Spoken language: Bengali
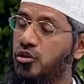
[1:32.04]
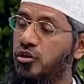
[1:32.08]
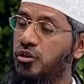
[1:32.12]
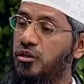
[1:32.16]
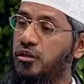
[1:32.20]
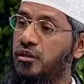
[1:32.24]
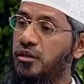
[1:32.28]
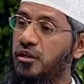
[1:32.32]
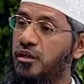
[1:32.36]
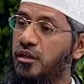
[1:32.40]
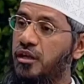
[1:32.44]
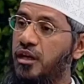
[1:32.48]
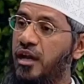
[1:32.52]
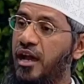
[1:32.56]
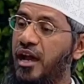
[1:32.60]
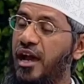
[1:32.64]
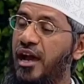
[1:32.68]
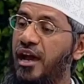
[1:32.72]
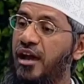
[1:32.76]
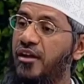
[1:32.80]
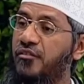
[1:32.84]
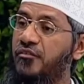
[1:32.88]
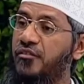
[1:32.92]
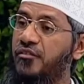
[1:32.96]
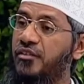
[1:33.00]
সাবালক
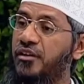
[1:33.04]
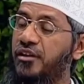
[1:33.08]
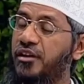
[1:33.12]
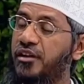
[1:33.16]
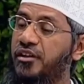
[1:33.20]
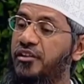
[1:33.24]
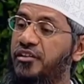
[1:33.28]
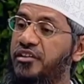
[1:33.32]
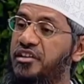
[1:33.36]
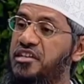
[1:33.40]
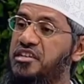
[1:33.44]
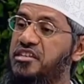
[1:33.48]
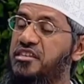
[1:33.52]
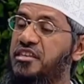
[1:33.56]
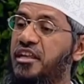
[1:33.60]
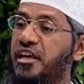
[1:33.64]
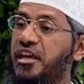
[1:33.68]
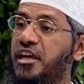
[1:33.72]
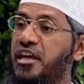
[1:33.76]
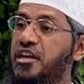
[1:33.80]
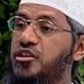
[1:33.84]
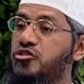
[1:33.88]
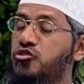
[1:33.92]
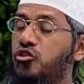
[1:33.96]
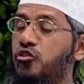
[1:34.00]
অথবা
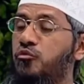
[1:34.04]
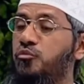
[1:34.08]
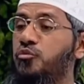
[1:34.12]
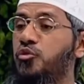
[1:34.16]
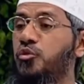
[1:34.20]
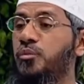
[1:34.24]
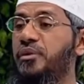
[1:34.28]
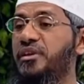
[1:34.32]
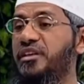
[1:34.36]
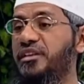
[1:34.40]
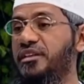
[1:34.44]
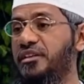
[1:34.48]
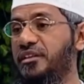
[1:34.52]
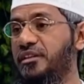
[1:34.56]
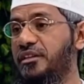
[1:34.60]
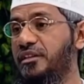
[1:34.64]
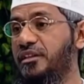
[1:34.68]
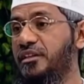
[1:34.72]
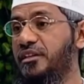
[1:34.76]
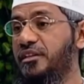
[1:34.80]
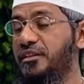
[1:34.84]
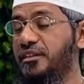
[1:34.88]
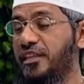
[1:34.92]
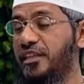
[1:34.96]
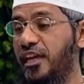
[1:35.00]
সাবালিকা হতে হবে
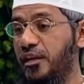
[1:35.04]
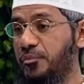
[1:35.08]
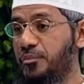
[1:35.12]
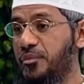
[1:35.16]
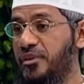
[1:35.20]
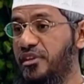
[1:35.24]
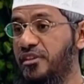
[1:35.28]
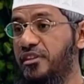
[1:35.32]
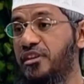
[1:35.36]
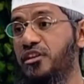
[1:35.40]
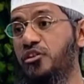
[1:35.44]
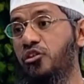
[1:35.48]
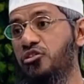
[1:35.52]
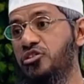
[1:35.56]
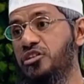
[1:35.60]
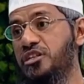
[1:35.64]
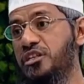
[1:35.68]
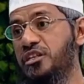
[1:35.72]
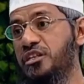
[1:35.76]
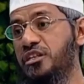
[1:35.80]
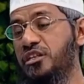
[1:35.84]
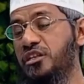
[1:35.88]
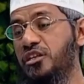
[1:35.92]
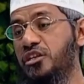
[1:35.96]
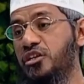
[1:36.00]
তার মানে তাকে
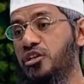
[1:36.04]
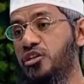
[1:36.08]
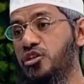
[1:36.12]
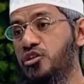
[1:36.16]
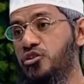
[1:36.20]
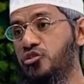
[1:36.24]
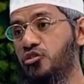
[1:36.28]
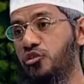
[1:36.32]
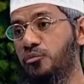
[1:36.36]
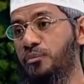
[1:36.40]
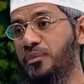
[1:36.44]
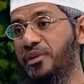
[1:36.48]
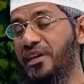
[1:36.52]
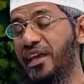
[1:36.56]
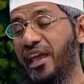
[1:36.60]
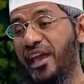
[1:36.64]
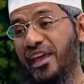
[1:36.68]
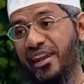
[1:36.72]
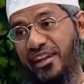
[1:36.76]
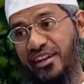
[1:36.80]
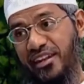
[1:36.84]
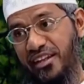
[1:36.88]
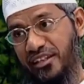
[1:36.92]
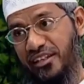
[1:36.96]
প্রাপ্তবয়স্ক হতে